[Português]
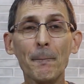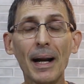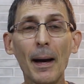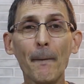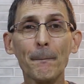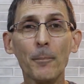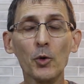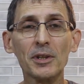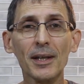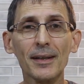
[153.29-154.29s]
para
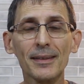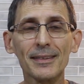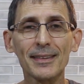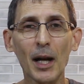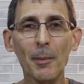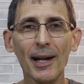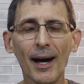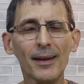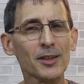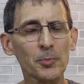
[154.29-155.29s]
poder trabalhar.